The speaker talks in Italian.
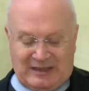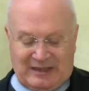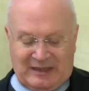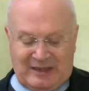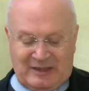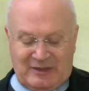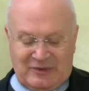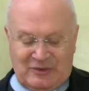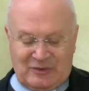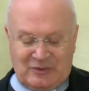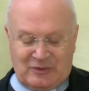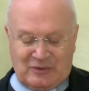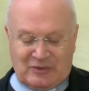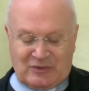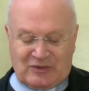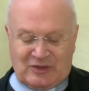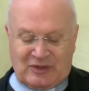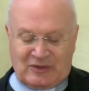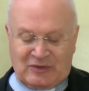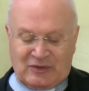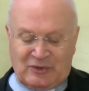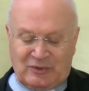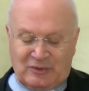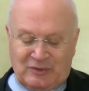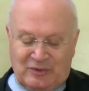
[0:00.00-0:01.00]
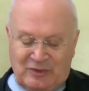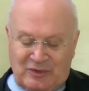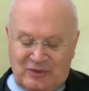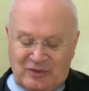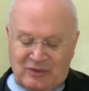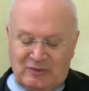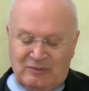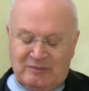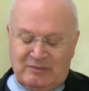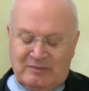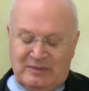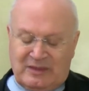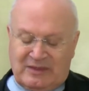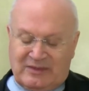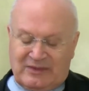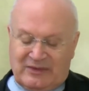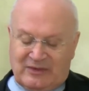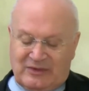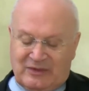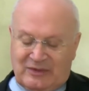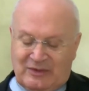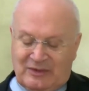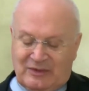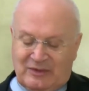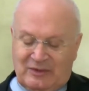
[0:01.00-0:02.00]
religiosa sotto i sommi
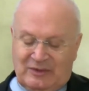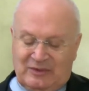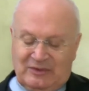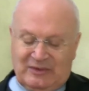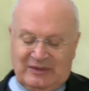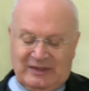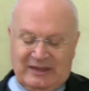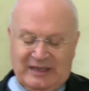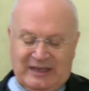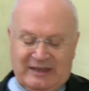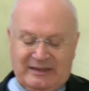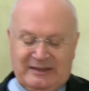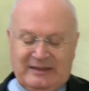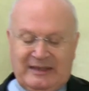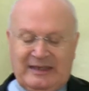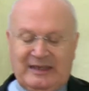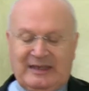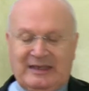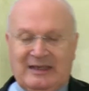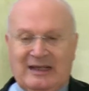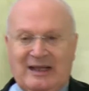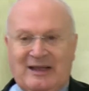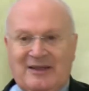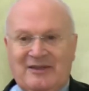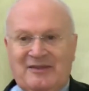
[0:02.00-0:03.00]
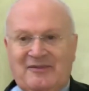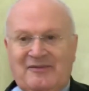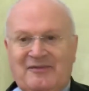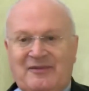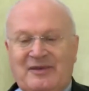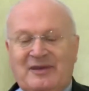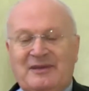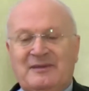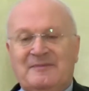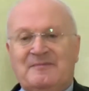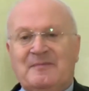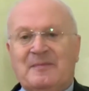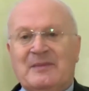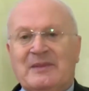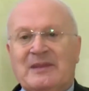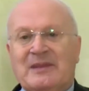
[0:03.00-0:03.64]
sacerdoti Anna e Caifa,